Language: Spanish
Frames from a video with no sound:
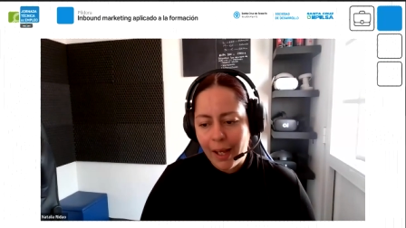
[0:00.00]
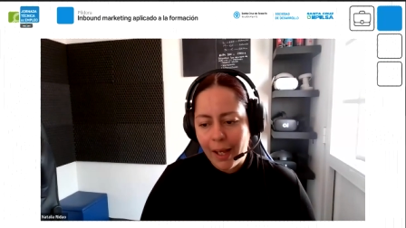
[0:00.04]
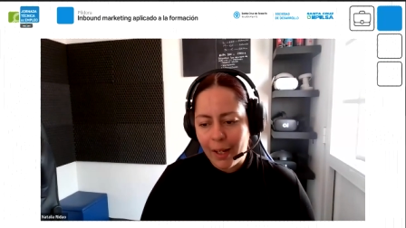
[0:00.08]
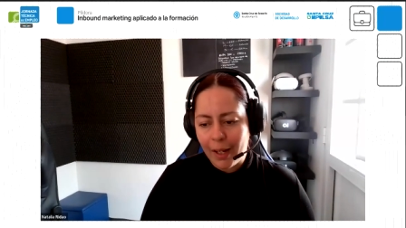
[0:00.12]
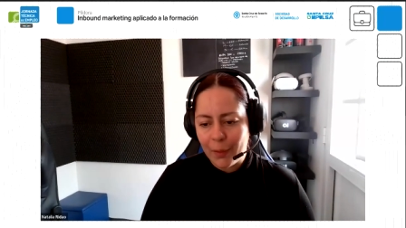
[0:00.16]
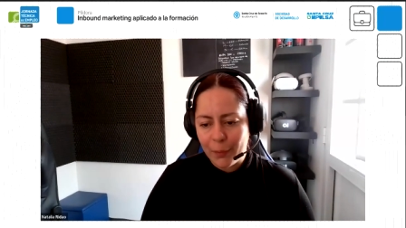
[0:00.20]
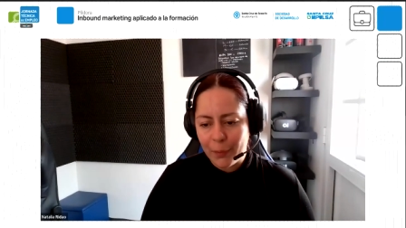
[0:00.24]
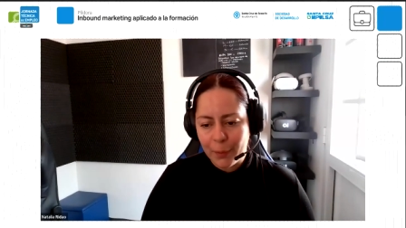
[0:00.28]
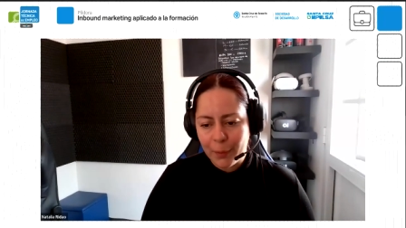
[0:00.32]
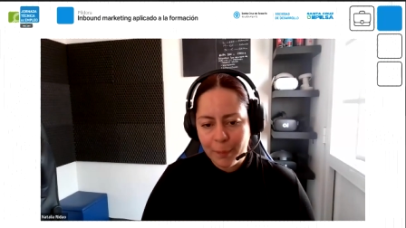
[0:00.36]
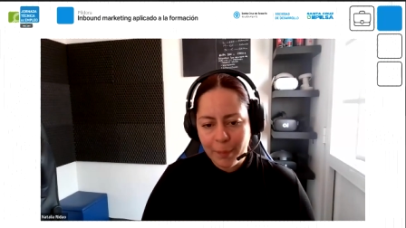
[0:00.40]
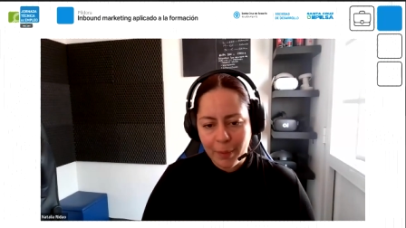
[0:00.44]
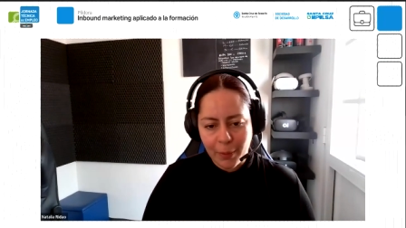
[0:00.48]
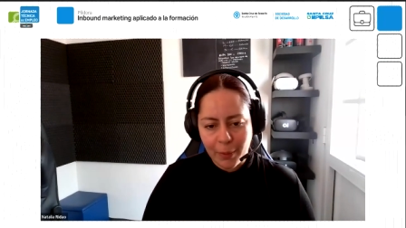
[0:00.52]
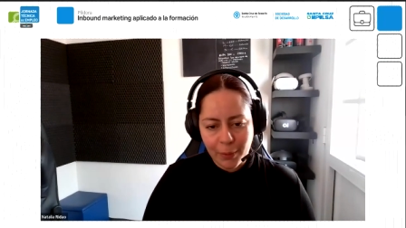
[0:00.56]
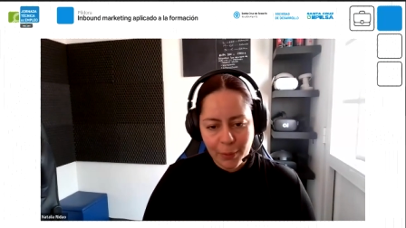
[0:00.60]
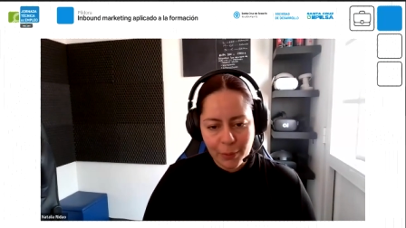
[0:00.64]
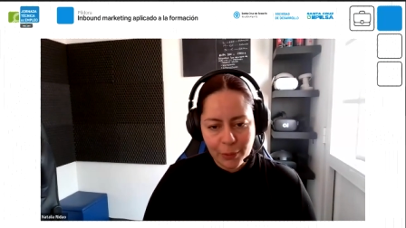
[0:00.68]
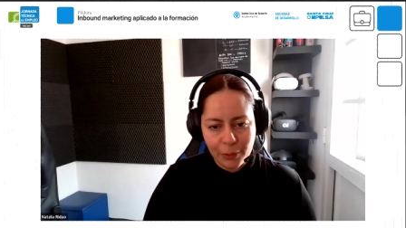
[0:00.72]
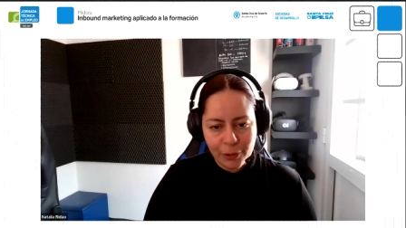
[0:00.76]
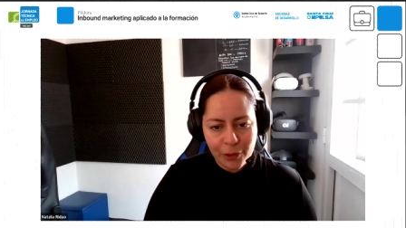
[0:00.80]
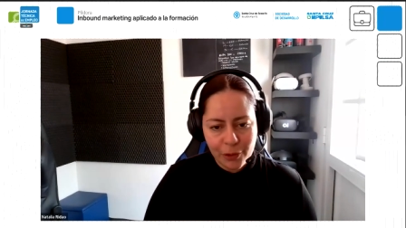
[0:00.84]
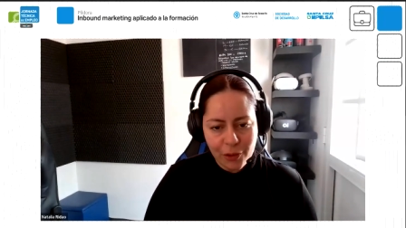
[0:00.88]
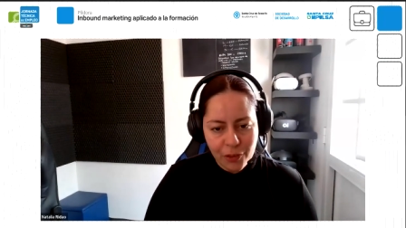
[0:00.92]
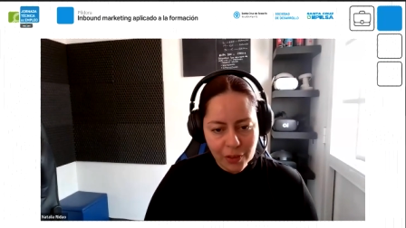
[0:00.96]
algunos me
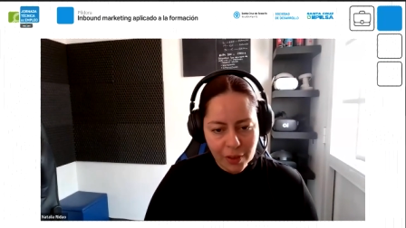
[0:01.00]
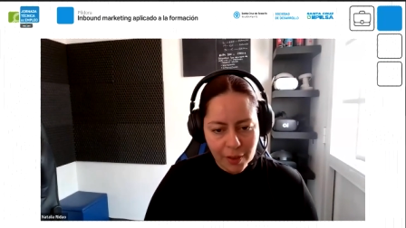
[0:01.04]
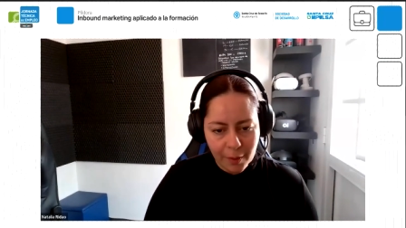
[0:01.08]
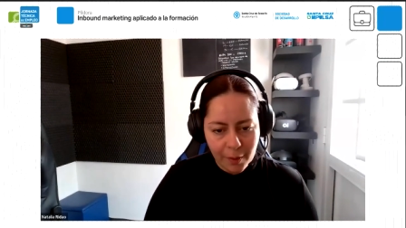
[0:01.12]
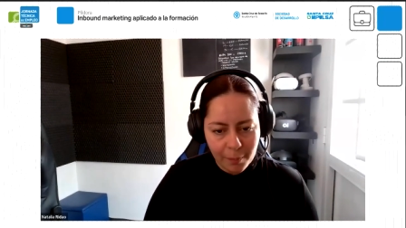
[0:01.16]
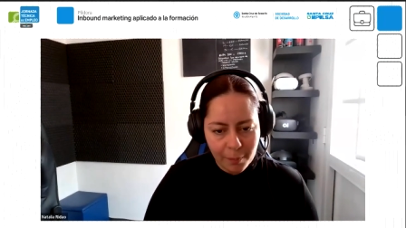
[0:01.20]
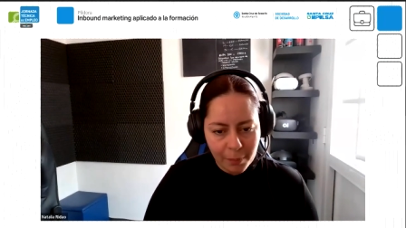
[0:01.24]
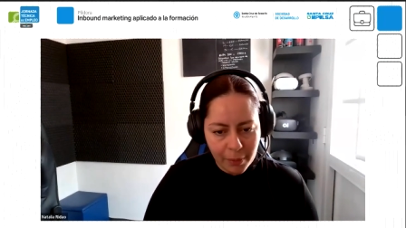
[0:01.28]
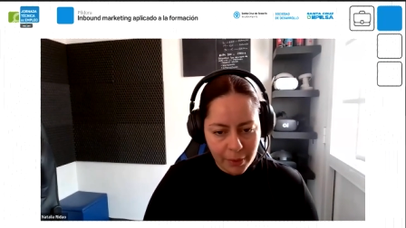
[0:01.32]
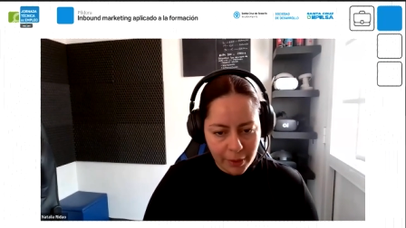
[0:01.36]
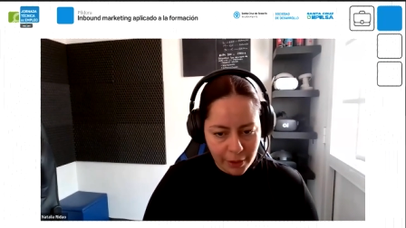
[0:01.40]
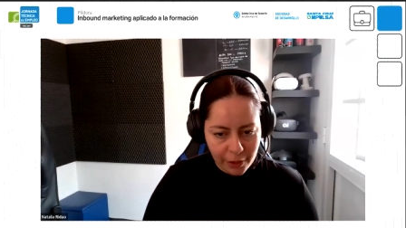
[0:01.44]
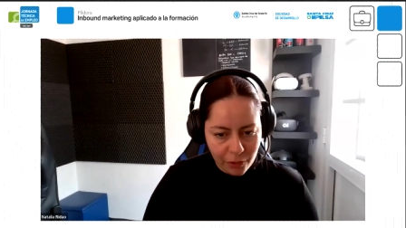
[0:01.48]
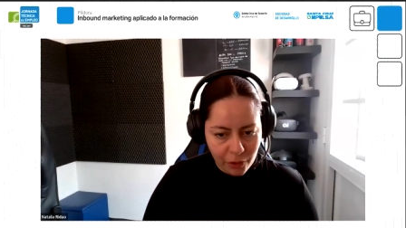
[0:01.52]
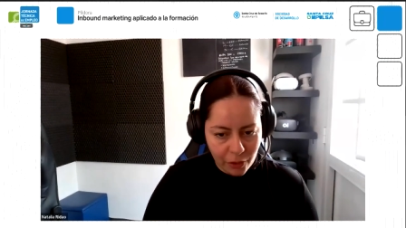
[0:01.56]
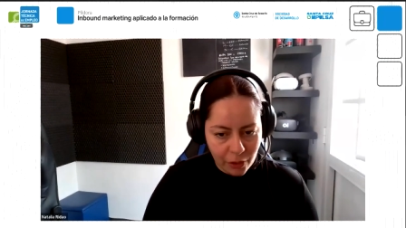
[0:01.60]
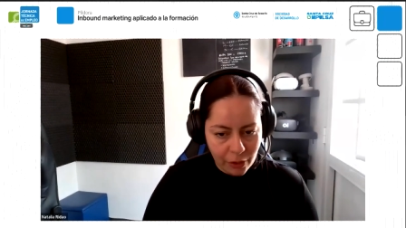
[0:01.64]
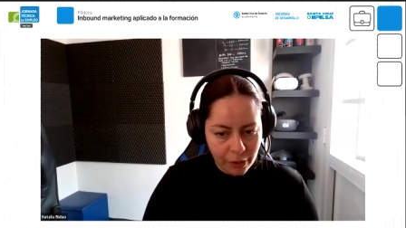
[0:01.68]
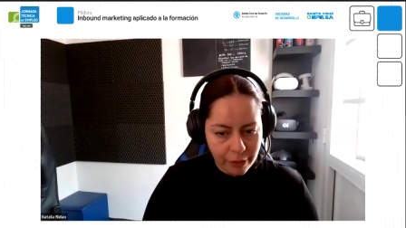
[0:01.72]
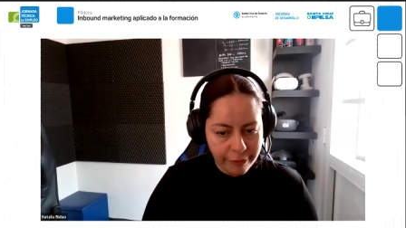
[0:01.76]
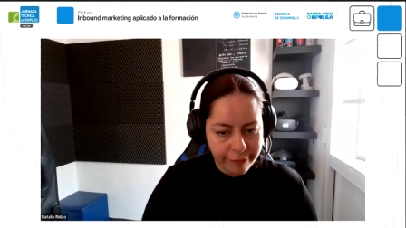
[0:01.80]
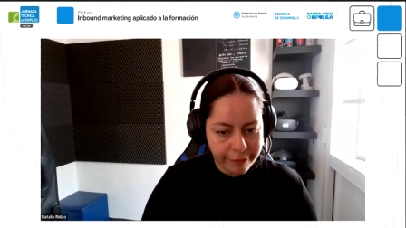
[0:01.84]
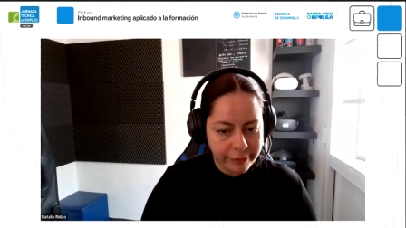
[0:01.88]
conocen porque soy